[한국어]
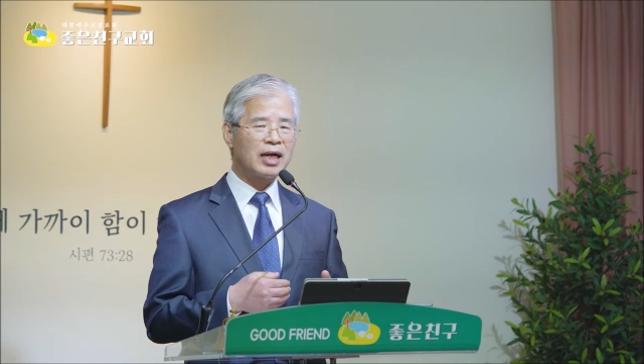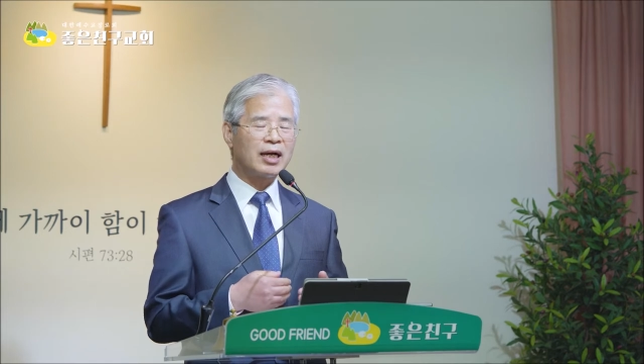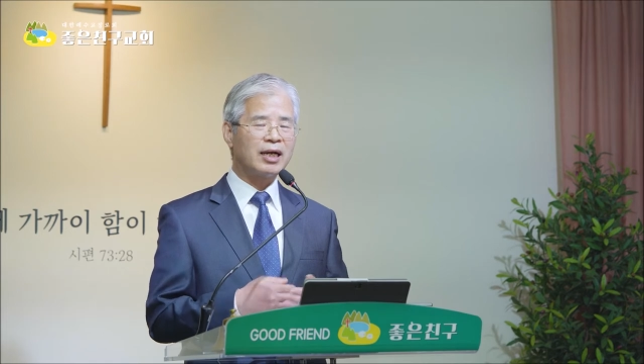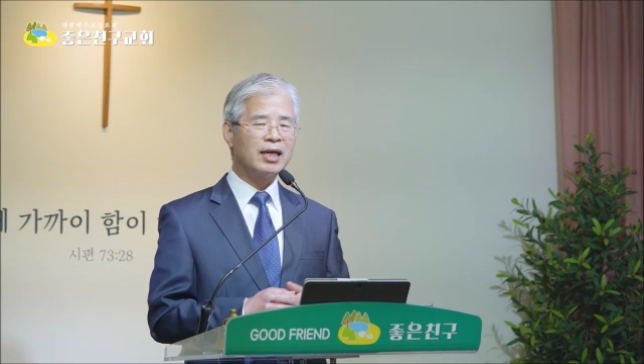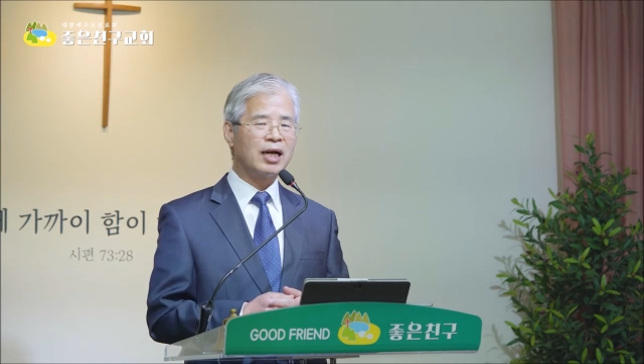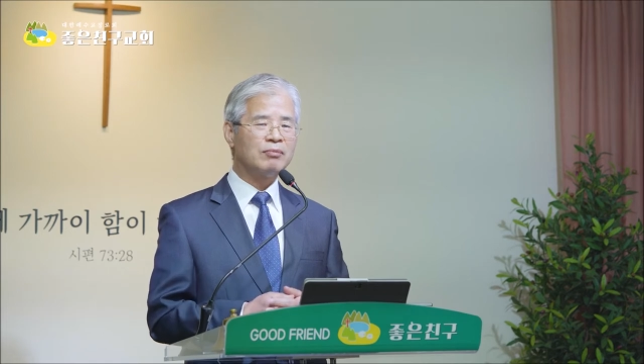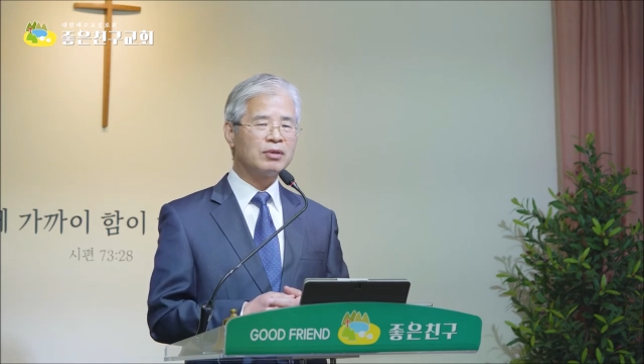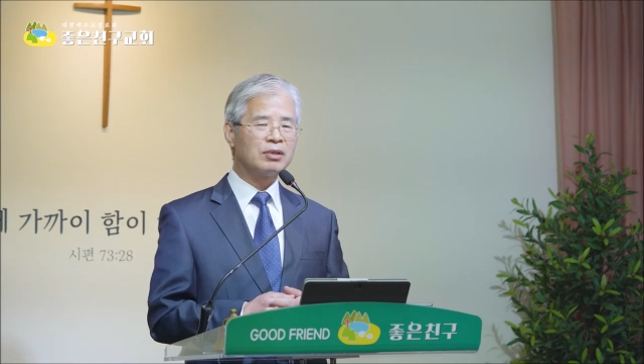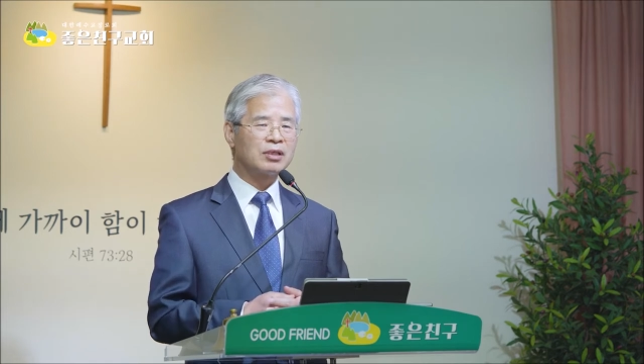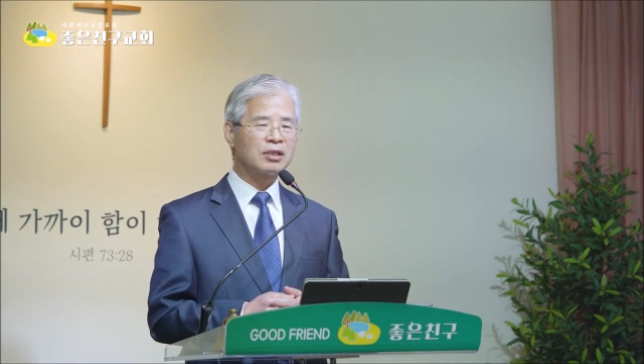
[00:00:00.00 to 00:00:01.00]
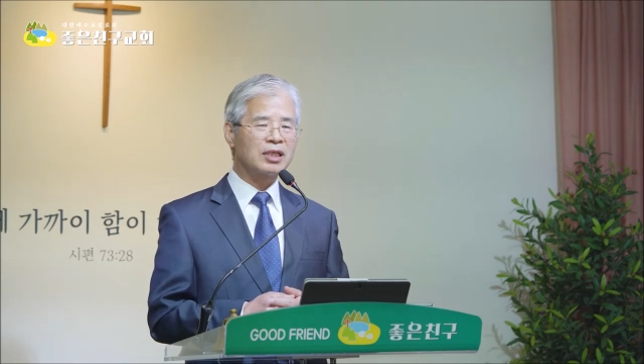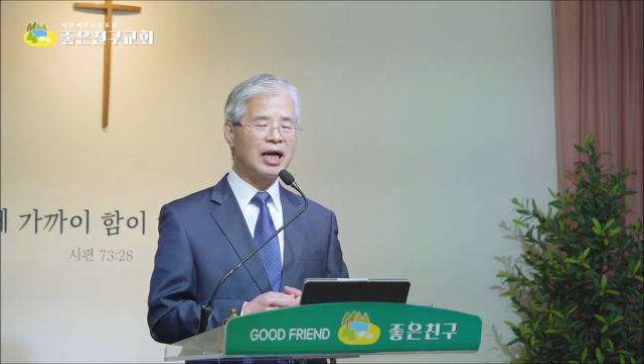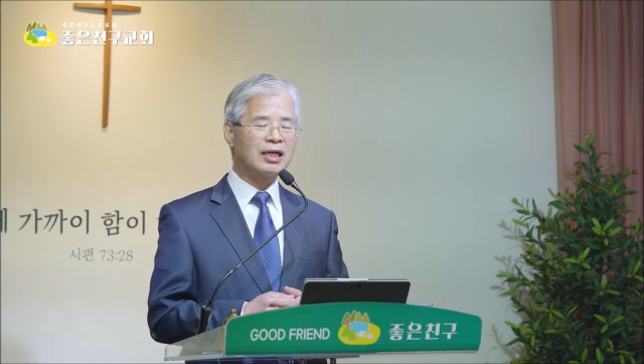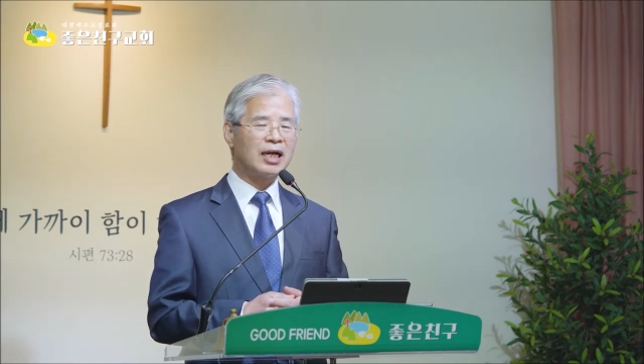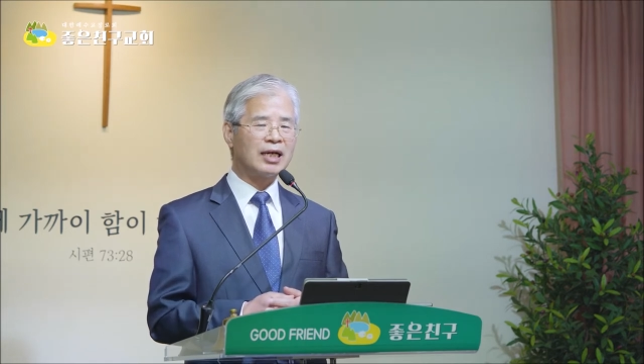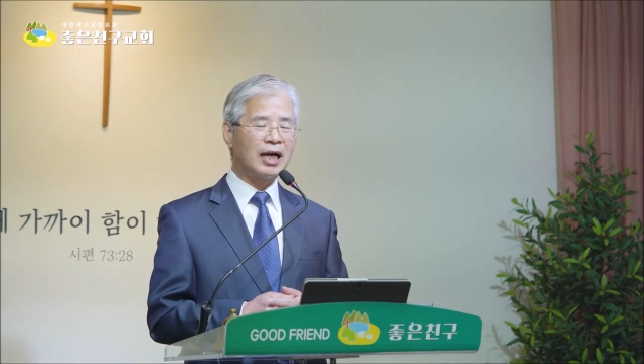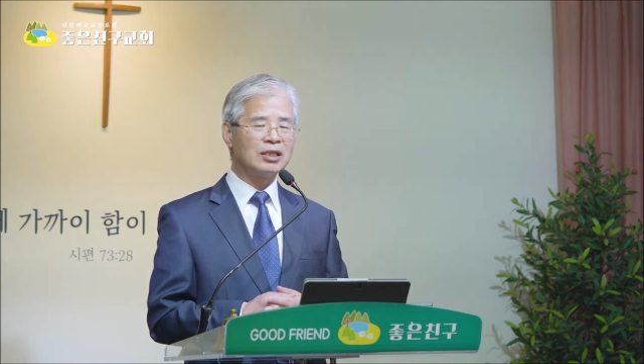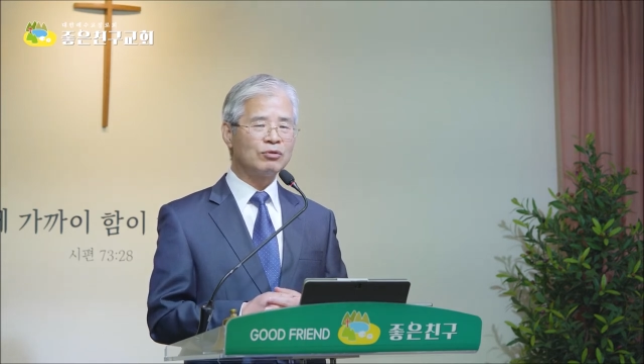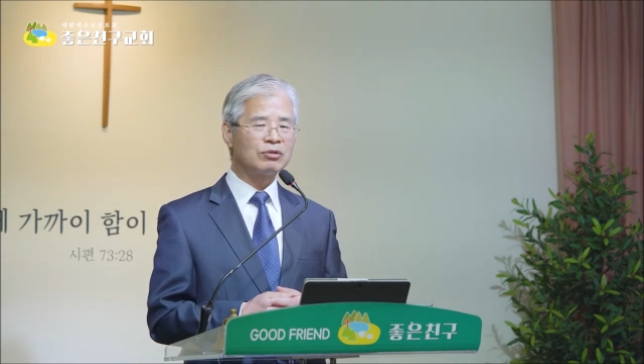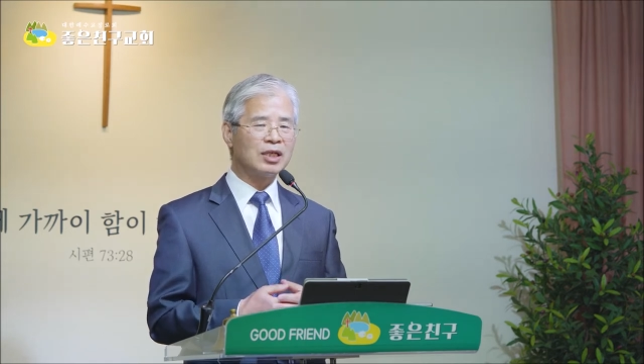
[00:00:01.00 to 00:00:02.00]
가까이 가면은 가까이
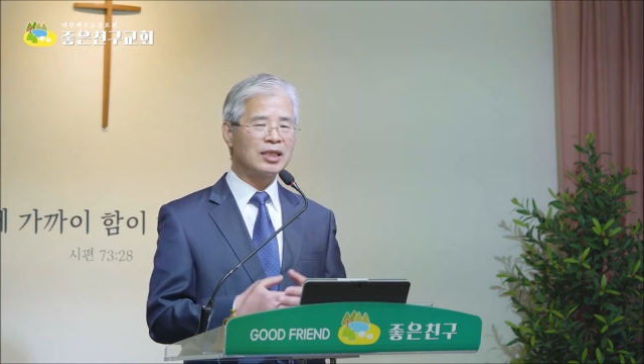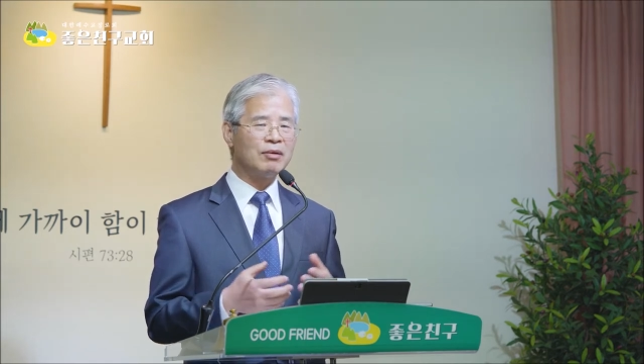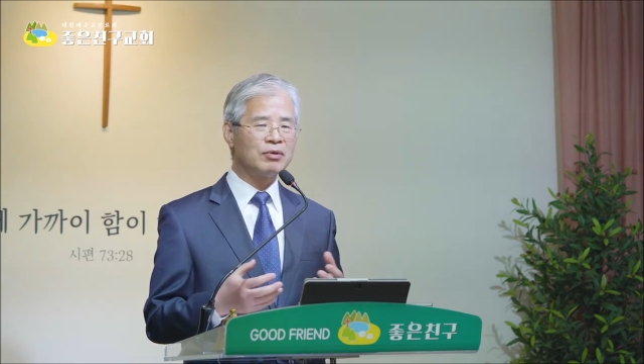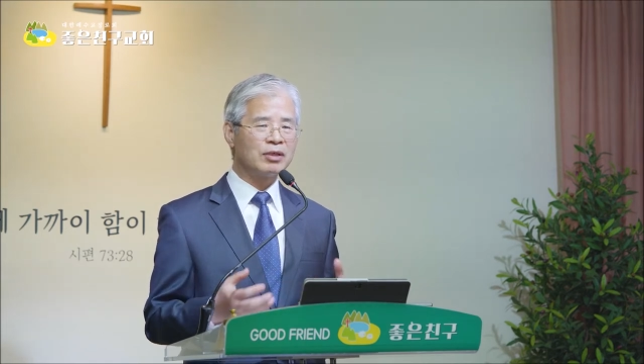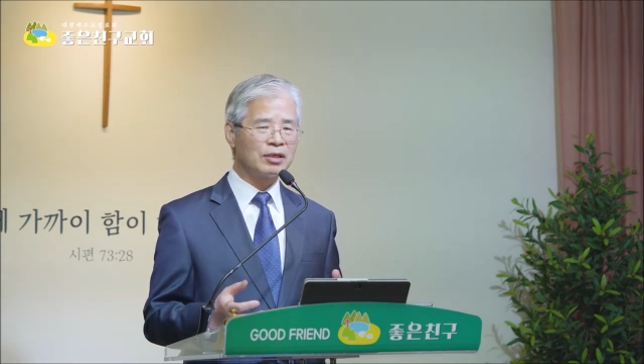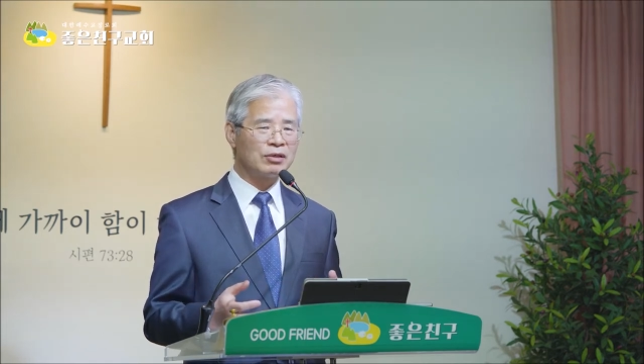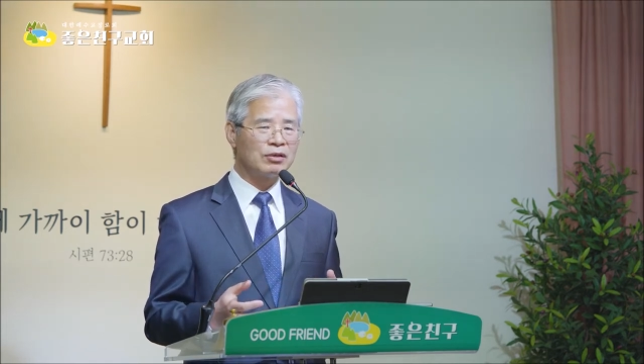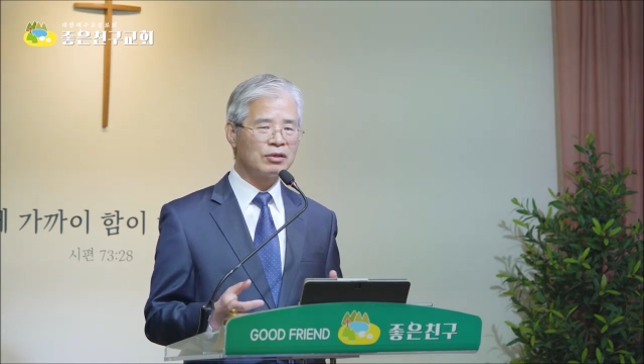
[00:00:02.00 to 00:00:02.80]
가기도 전에 타버려요.